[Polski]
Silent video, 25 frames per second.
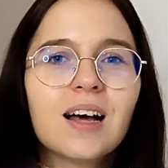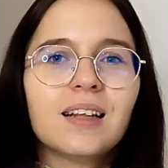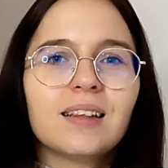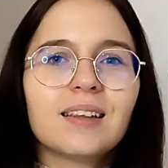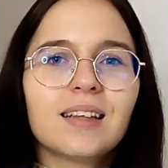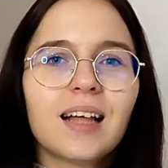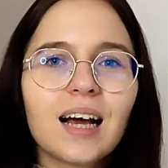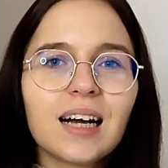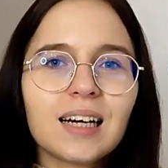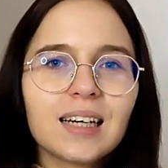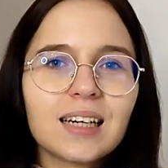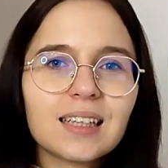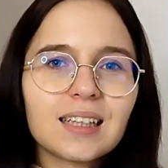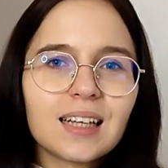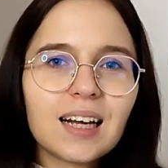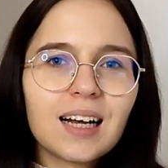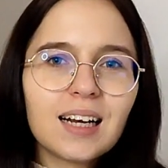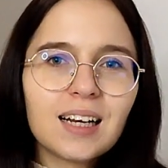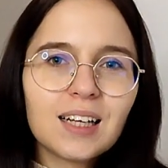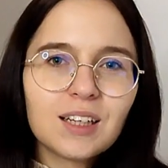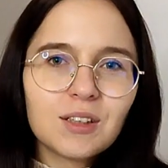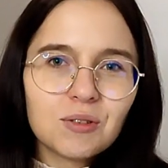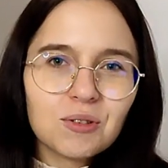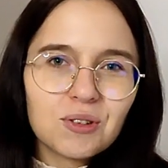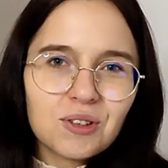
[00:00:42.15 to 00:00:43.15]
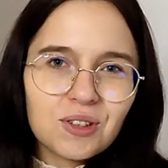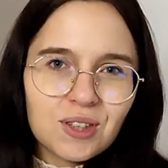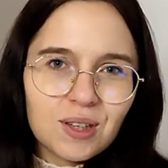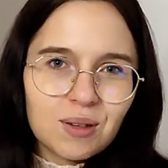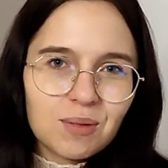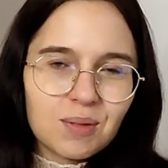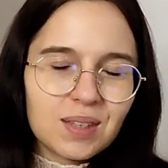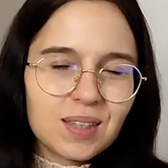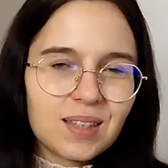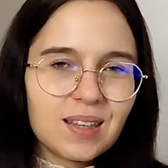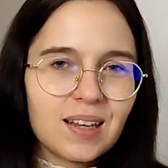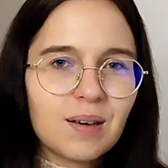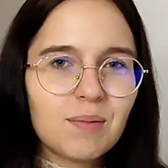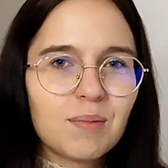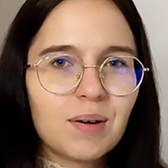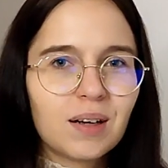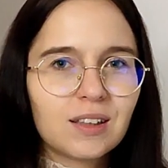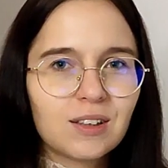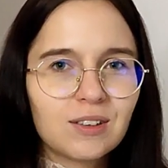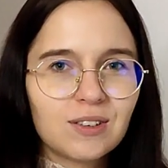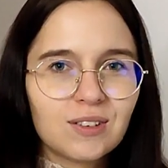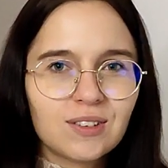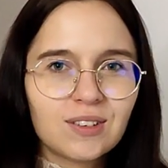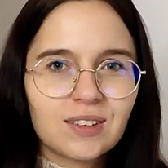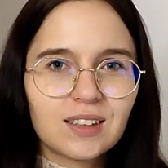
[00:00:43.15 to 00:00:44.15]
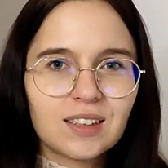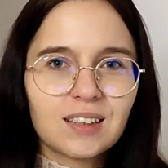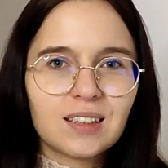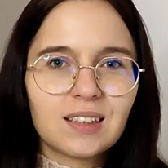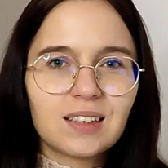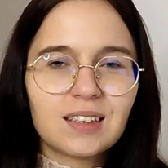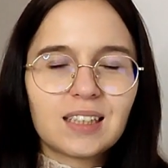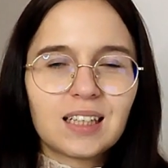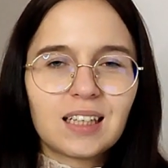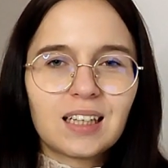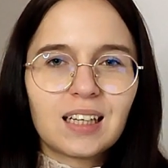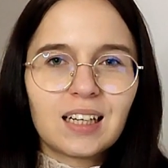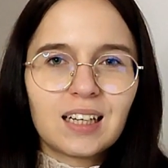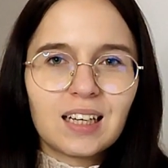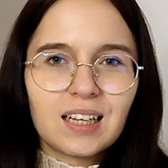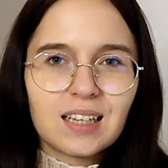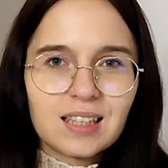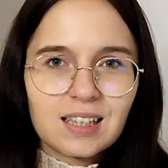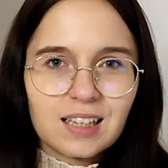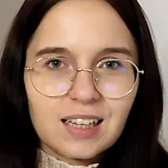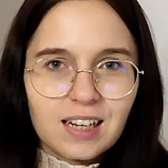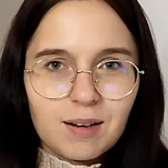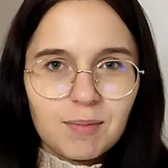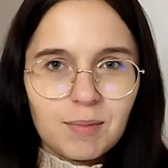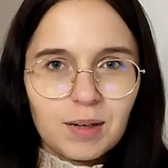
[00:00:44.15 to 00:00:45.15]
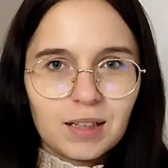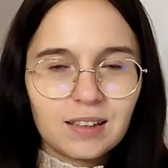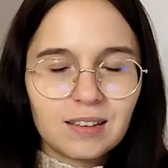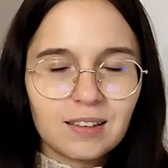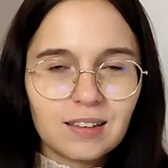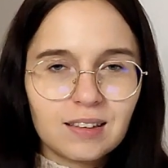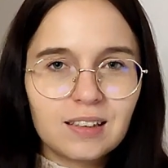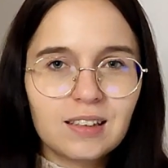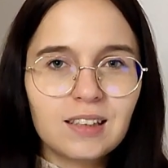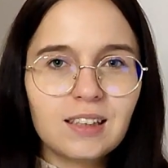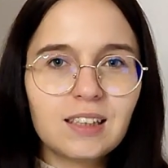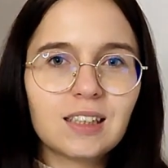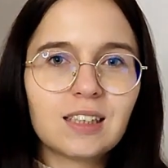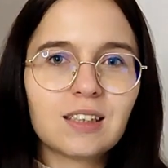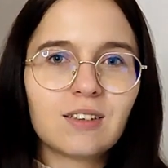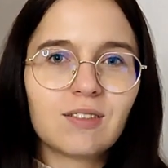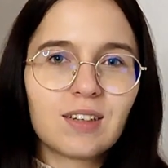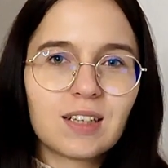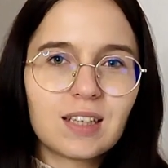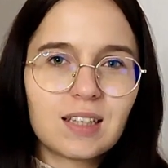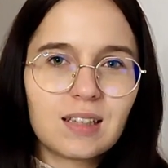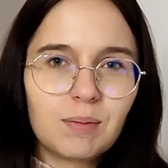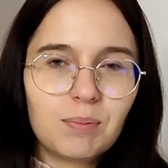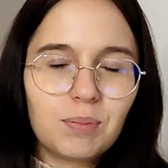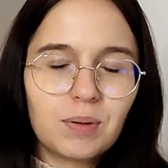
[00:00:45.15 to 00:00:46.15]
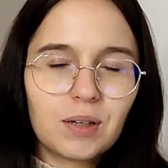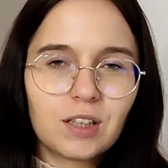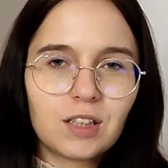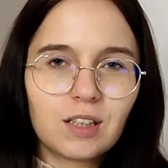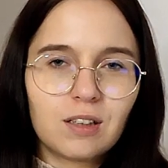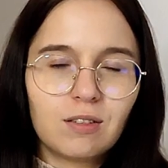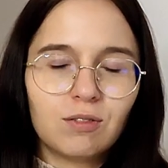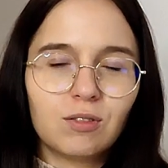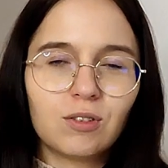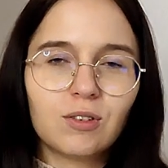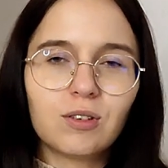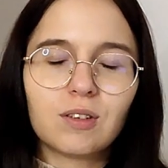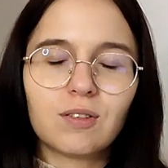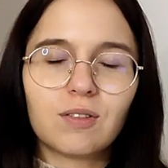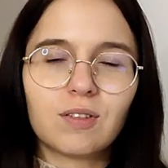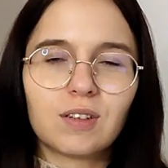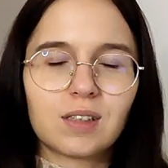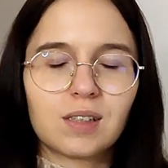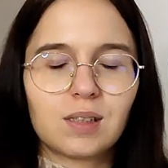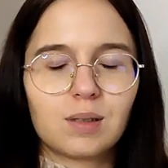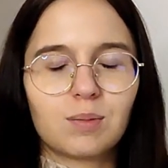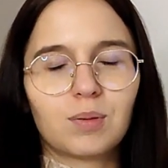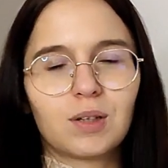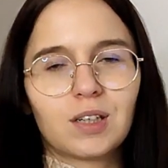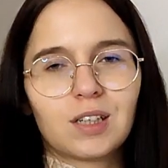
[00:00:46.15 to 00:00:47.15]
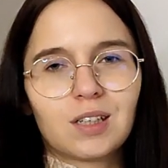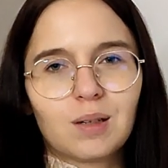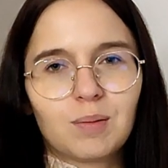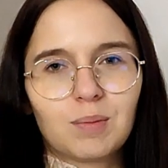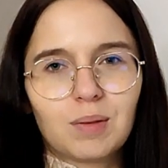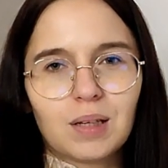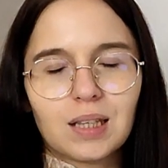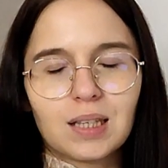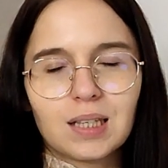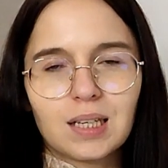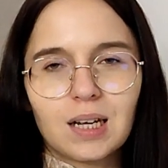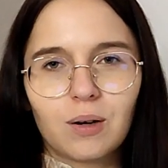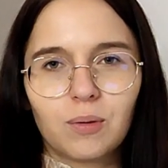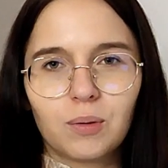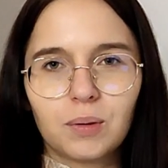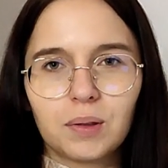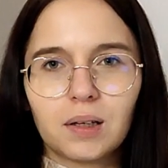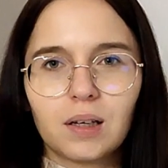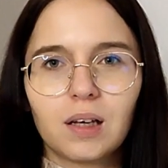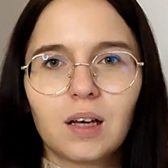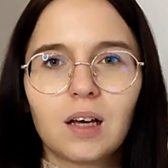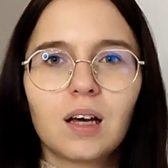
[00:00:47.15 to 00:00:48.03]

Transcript: Na kanale już są z tej matury zadania z gramatyki, gdzie Was zapraszam. W ogóle Was zapraszam na cały,